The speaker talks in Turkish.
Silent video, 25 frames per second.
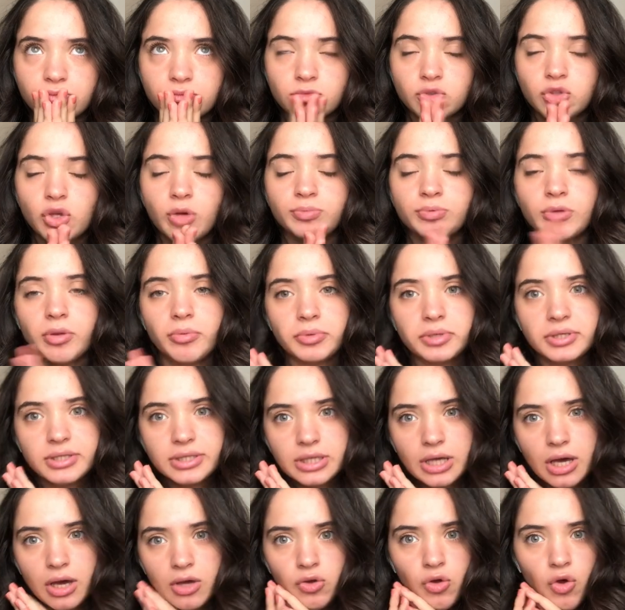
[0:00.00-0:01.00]
Toplam
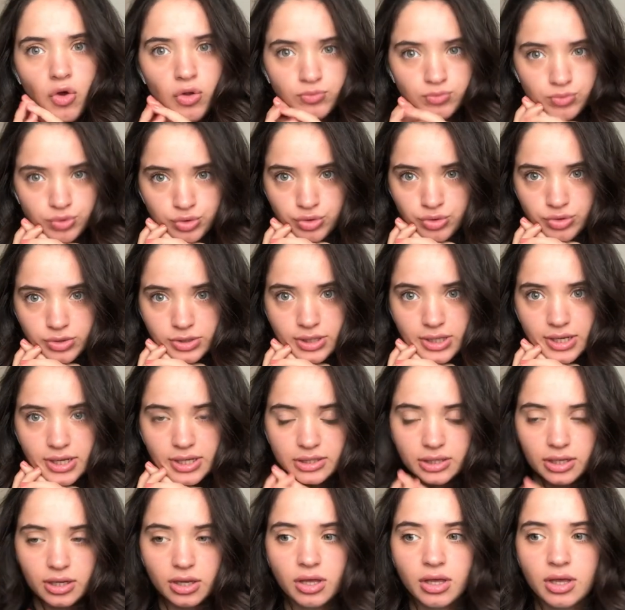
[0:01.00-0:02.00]
2 ay olmuştur
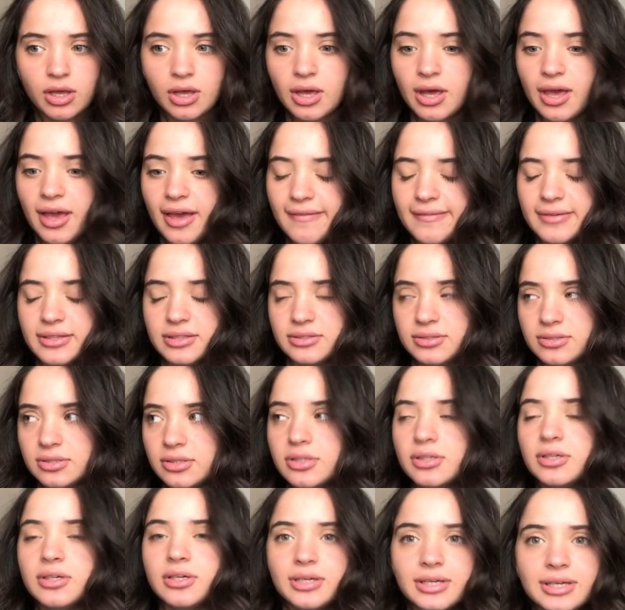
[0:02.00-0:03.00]
herhalde. Evet.
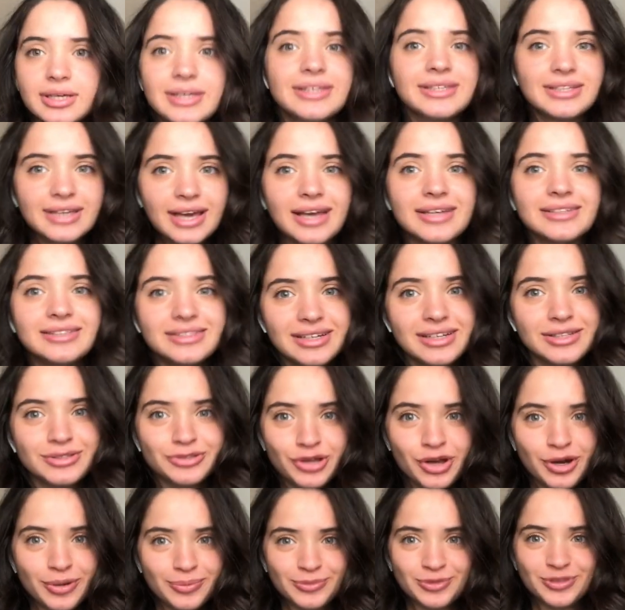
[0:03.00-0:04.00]
2 aydır
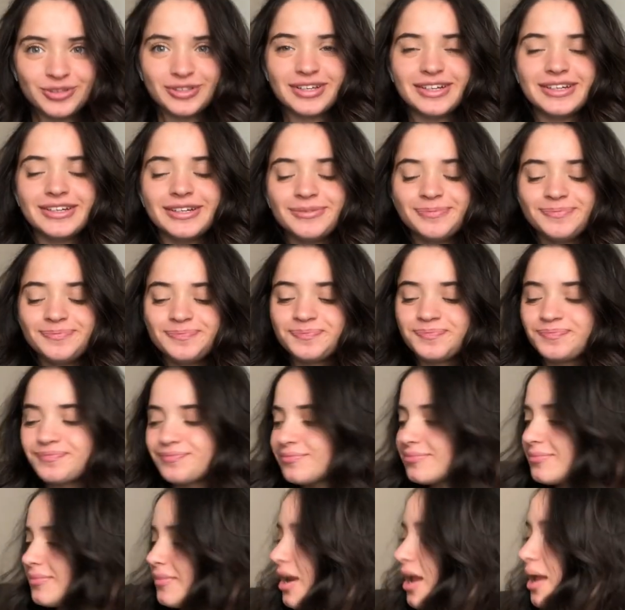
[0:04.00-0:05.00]
alıyorum bunları.
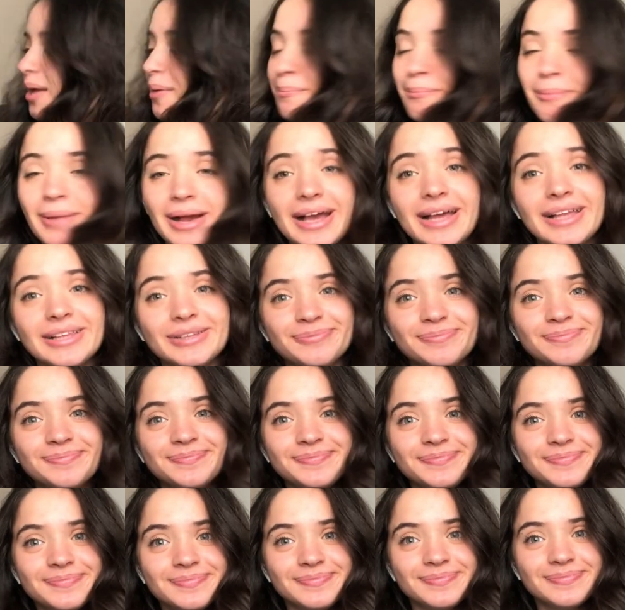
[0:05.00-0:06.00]
Bakalım
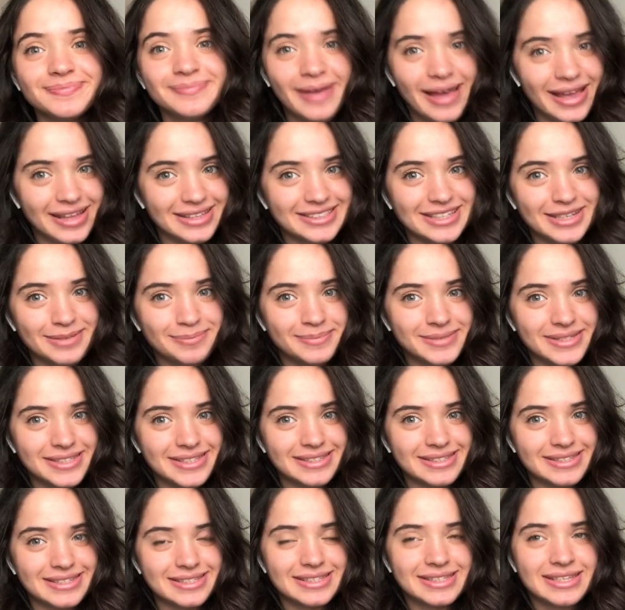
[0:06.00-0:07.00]
beğenecek
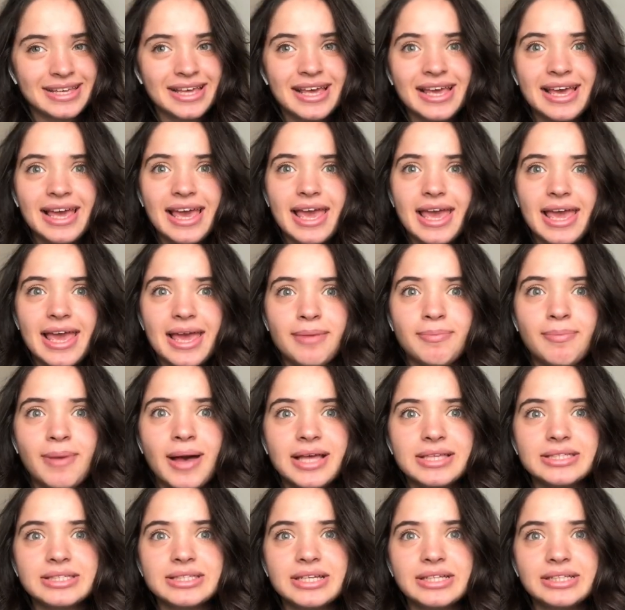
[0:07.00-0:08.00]
misiniz? Ee,
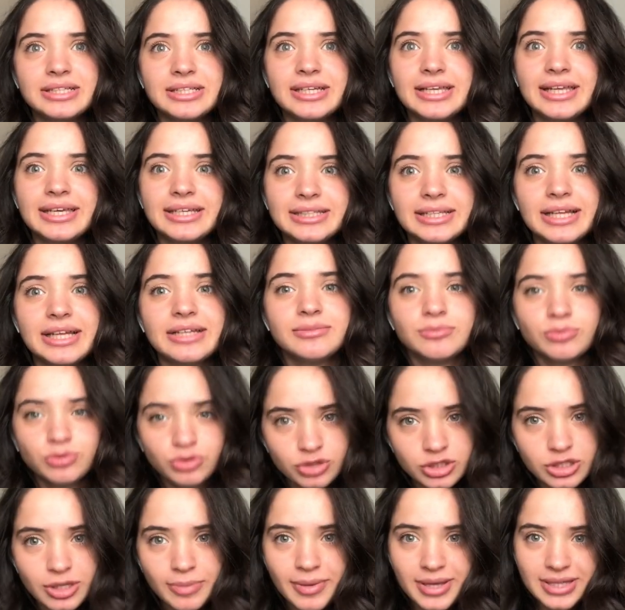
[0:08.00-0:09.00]
bazılarının linklerini
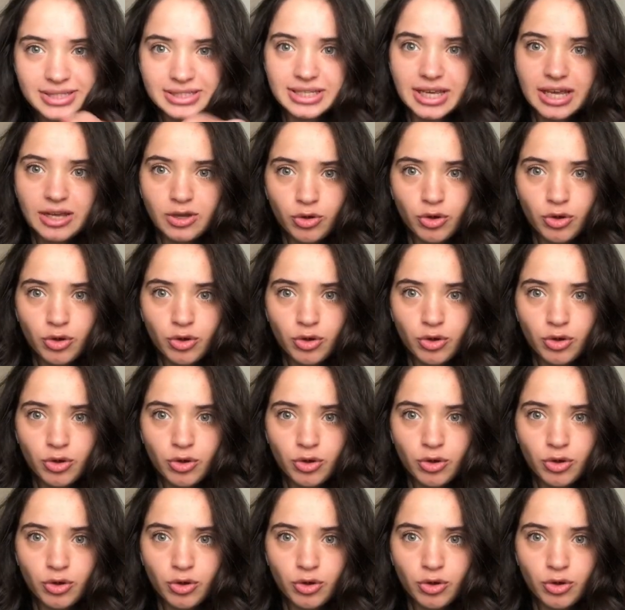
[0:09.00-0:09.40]
bulursam aşağı